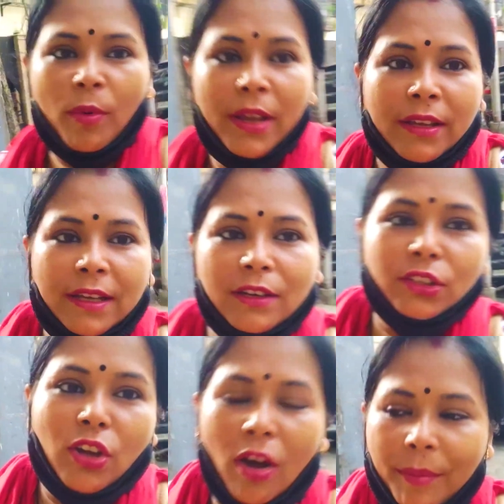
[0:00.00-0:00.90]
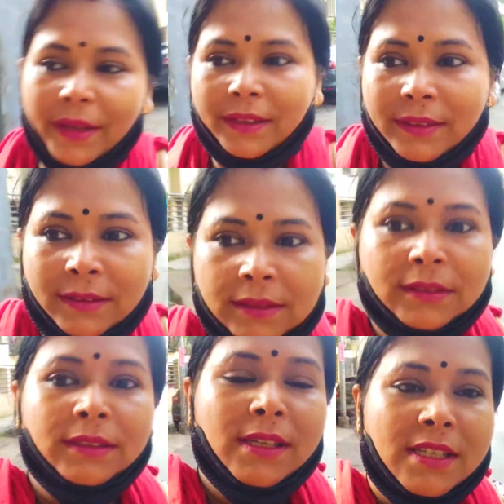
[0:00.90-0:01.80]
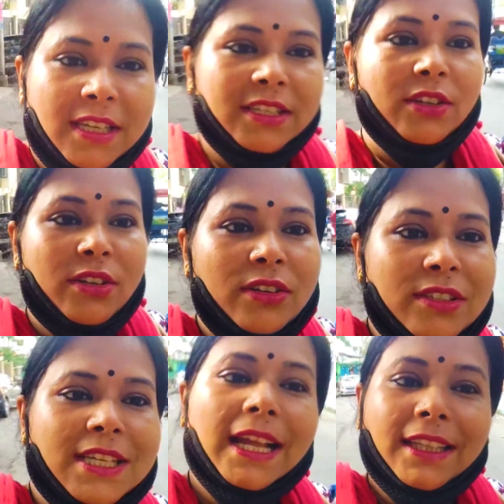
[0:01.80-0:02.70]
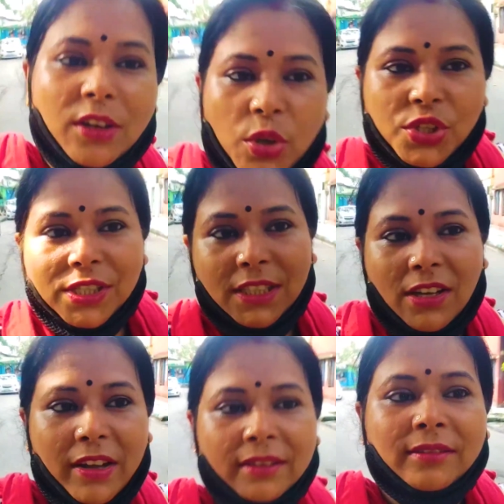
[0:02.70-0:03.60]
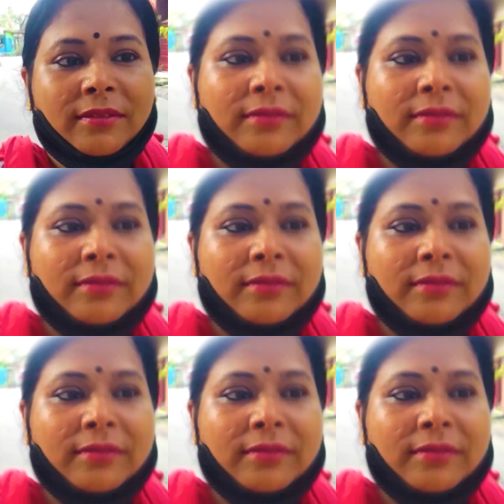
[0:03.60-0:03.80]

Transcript: সময় এগুলো তো হবেই সেই জন্য ছাতা রোজ নিতে হয়